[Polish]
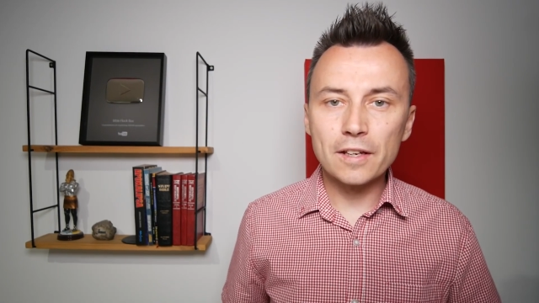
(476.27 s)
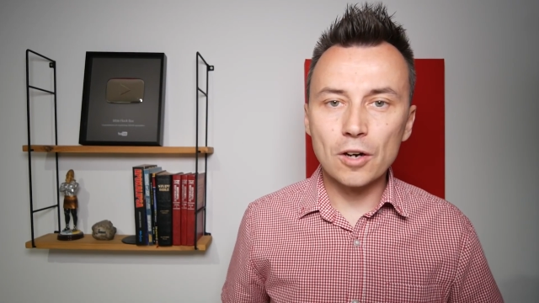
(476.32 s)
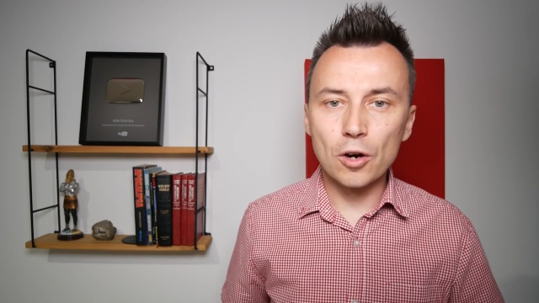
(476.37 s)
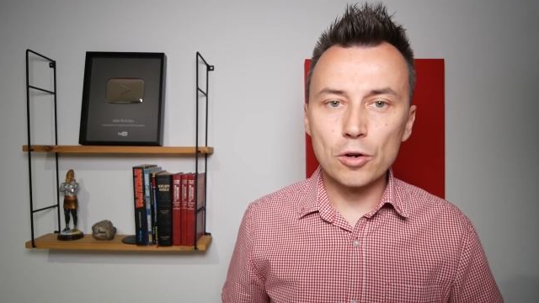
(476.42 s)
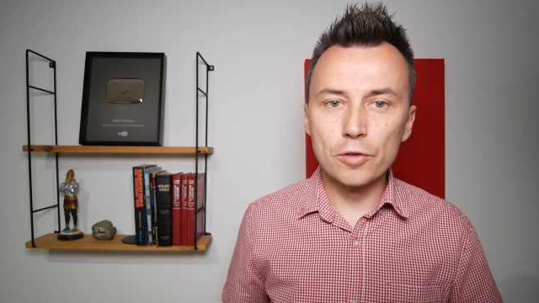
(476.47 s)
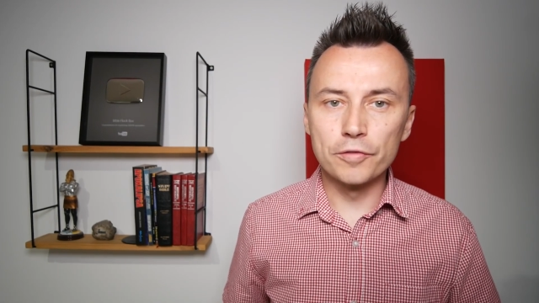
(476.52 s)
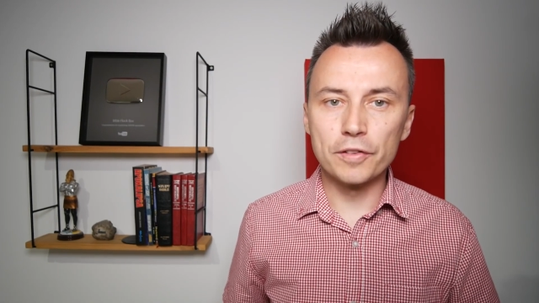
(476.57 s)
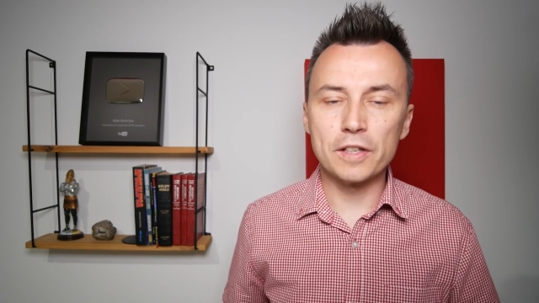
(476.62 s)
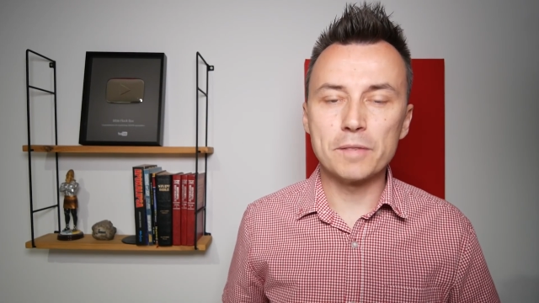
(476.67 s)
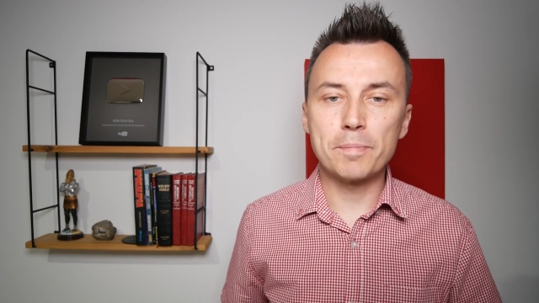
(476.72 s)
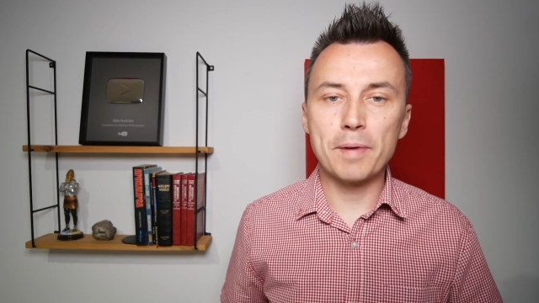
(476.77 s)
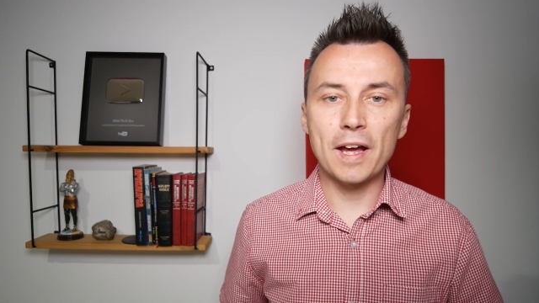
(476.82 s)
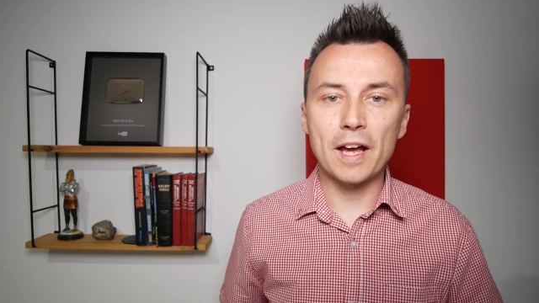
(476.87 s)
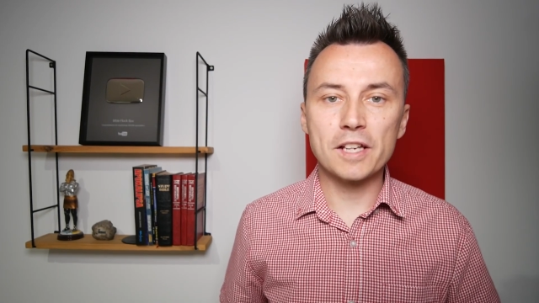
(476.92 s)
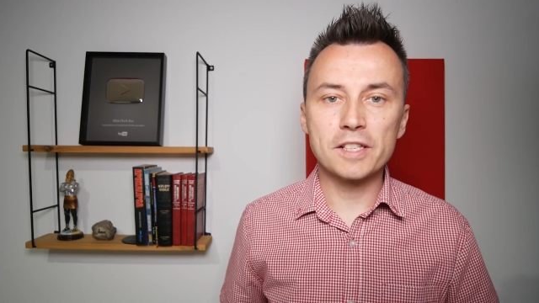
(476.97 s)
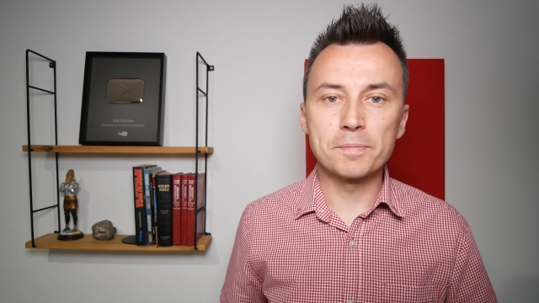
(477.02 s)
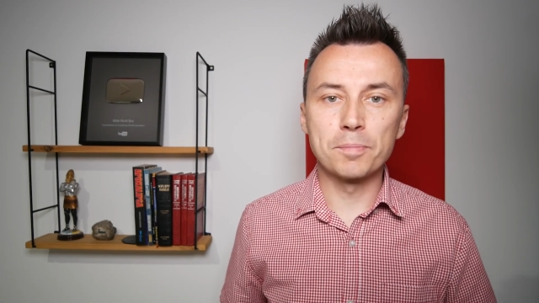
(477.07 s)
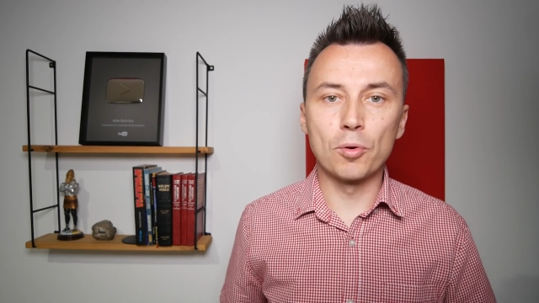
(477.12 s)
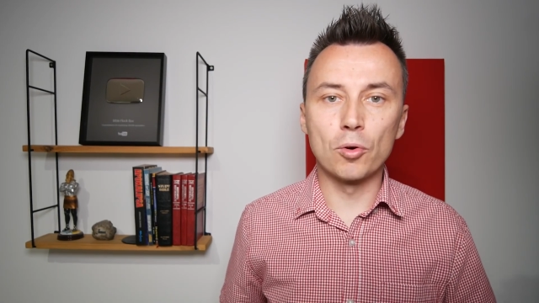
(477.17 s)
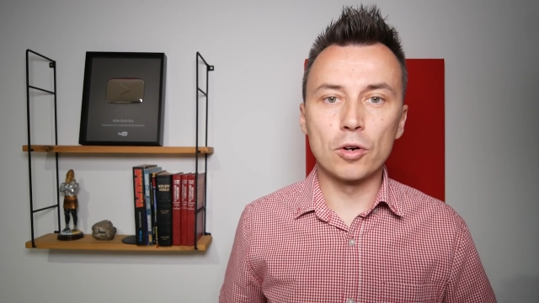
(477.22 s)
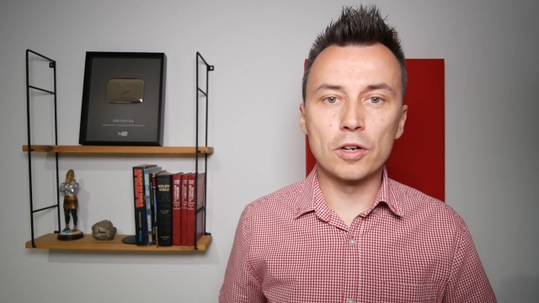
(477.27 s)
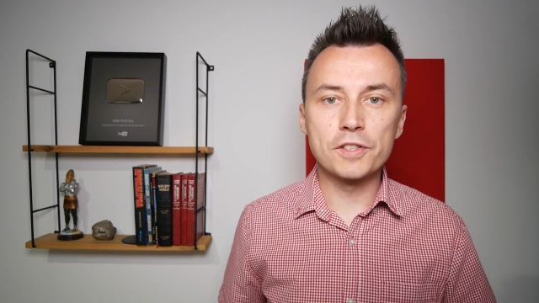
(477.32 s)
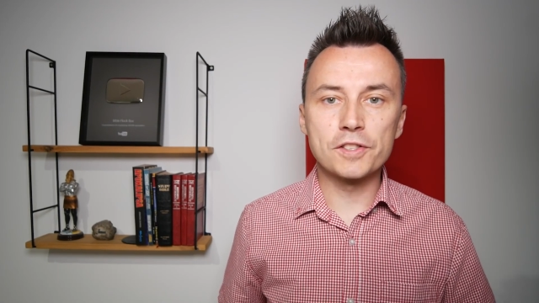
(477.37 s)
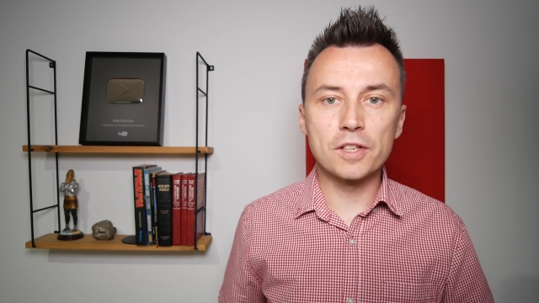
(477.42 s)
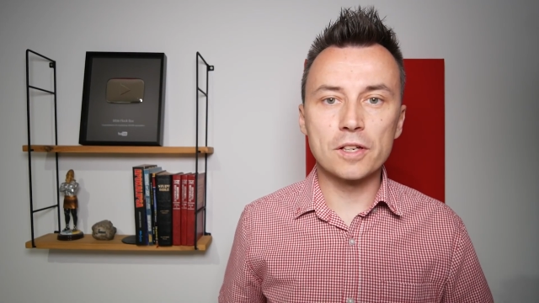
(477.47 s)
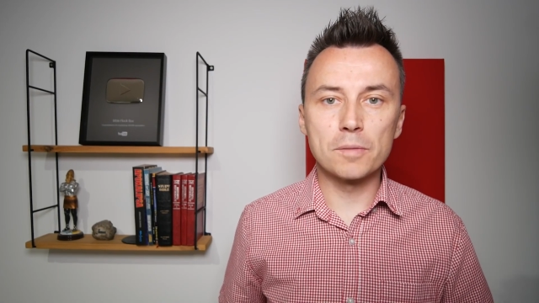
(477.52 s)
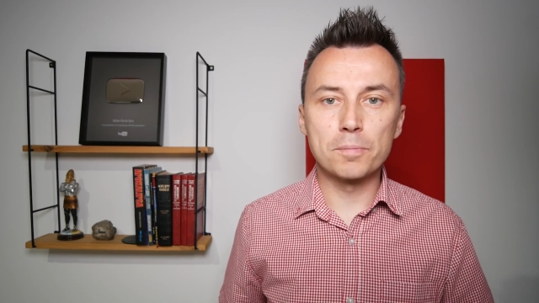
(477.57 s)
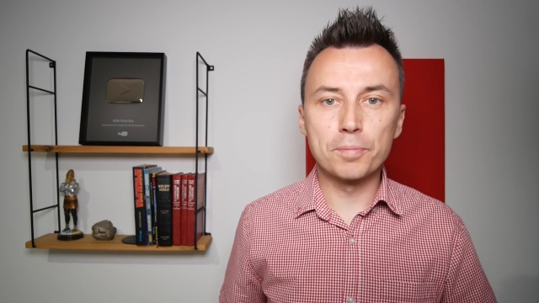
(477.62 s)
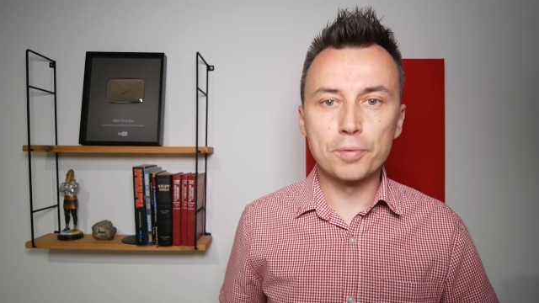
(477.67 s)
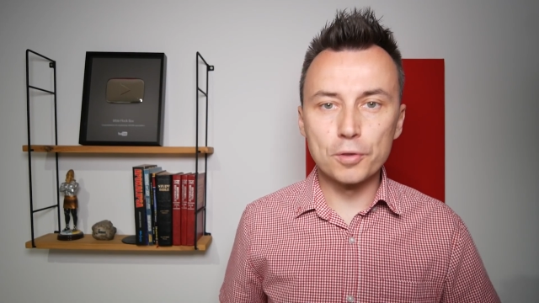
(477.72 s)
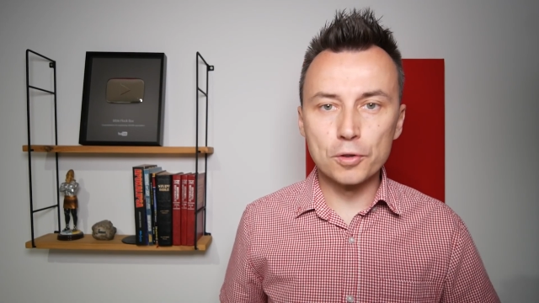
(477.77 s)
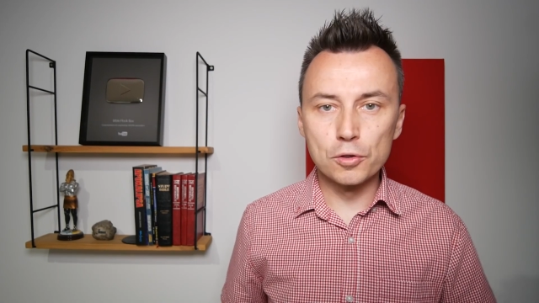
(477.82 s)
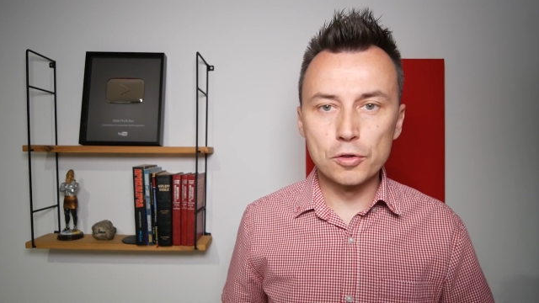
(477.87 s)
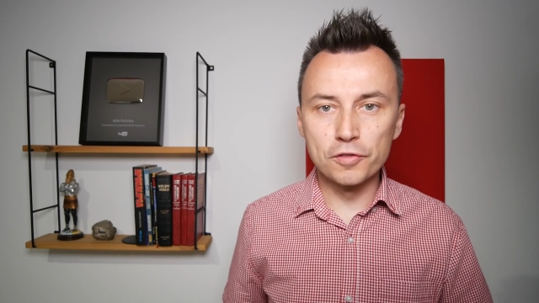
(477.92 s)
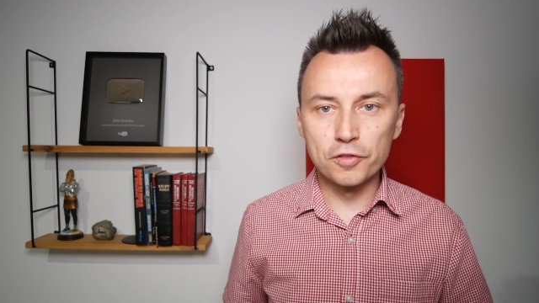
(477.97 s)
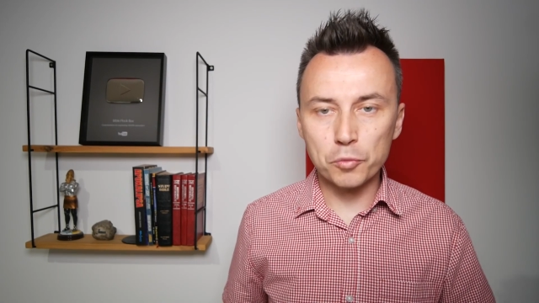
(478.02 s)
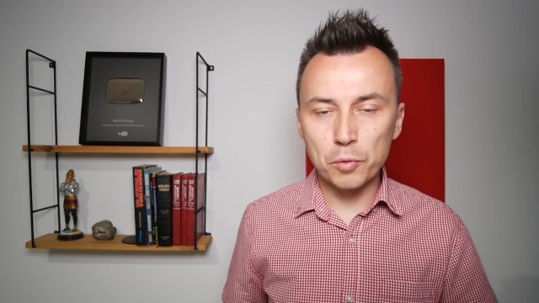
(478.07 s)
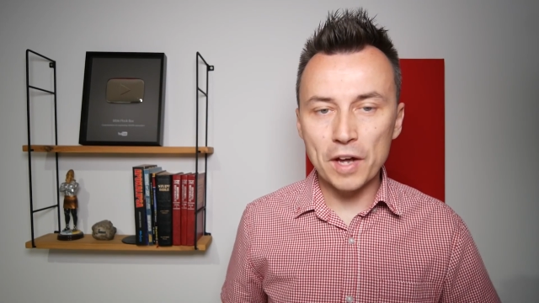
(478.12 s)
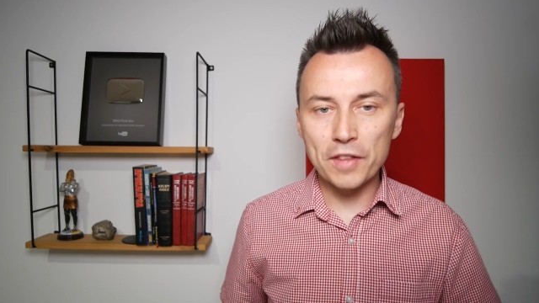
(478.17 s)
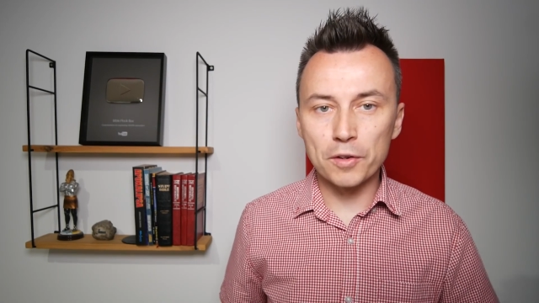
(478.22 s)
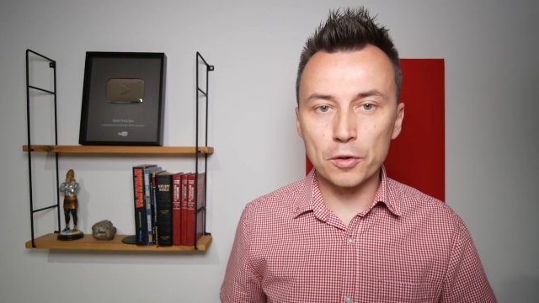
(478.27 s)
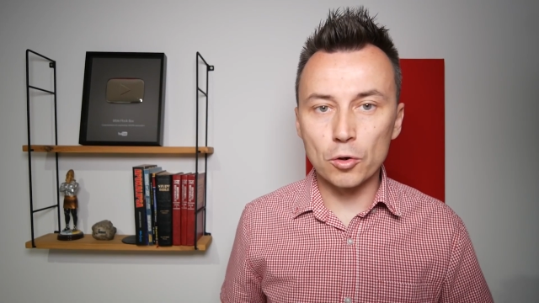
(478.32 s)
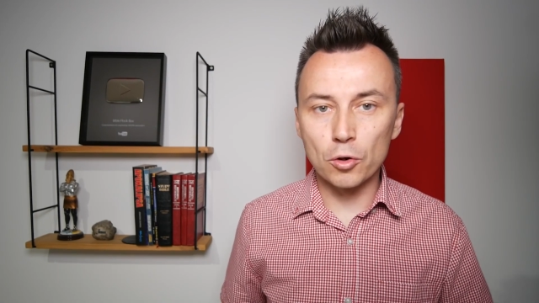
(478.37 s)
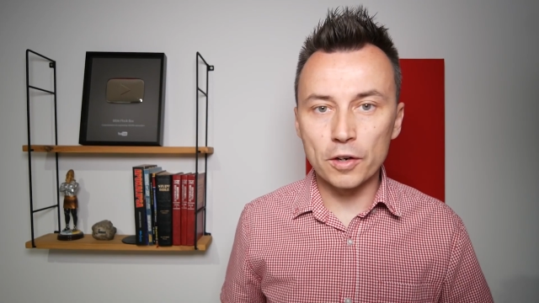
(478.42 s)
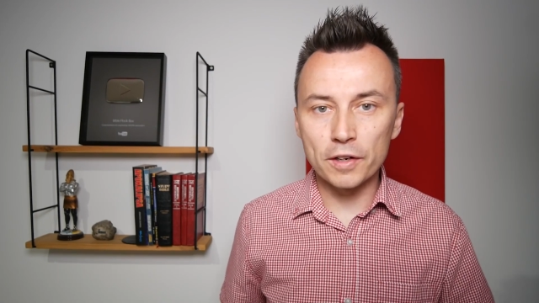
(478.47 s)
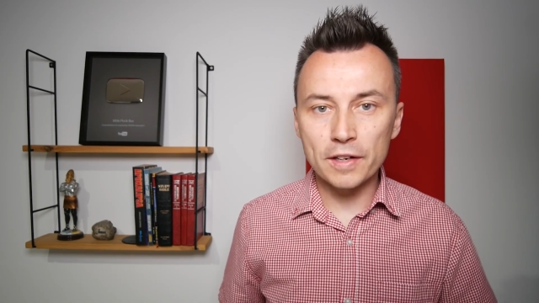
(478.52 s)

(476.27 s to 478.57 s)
Tak jak w przypadku paszportów covidowych,